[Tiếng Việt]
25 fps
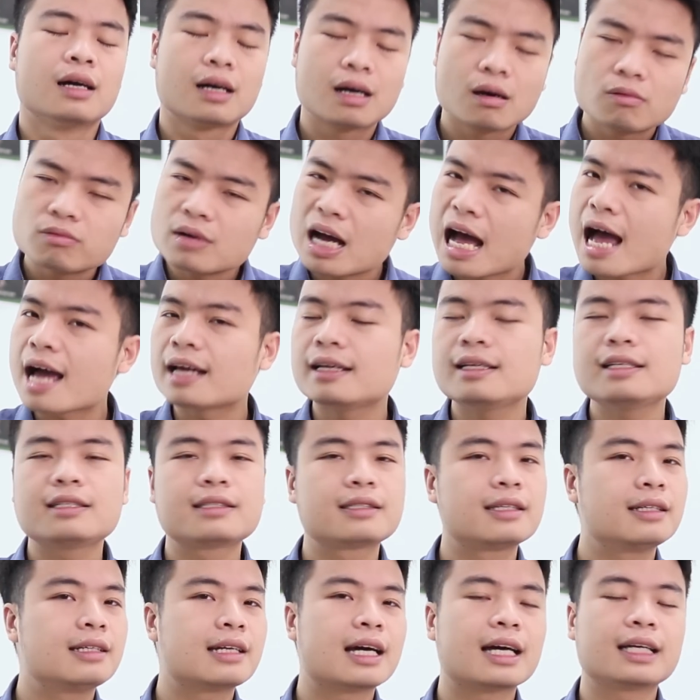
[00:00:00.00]
không ai
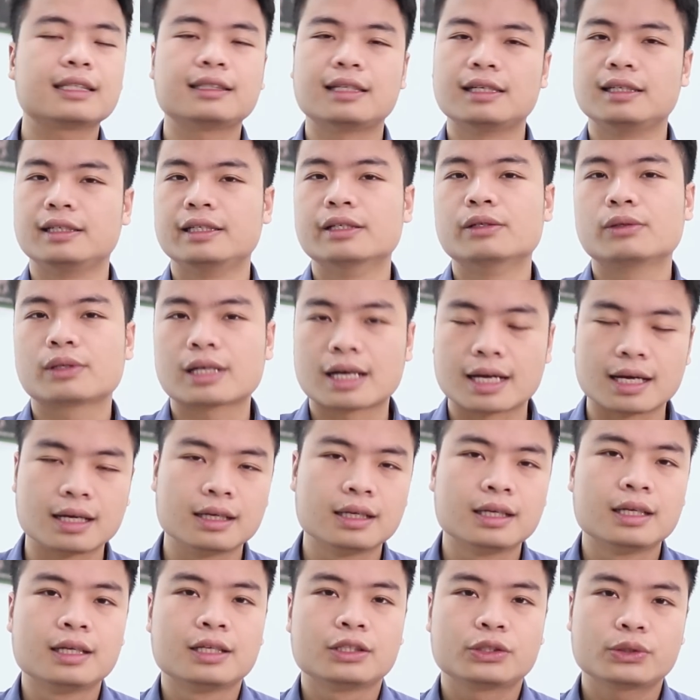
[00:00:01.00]
đi xin ai tình yêu
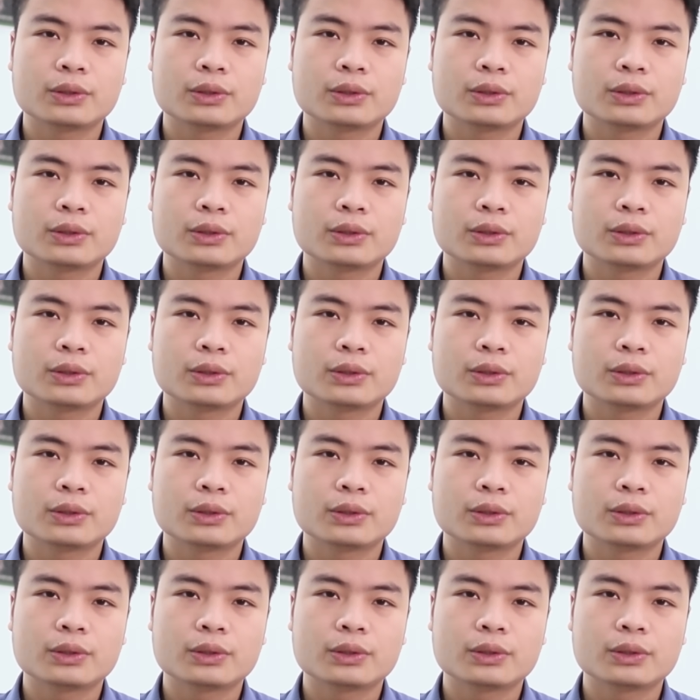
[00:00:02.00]
cả.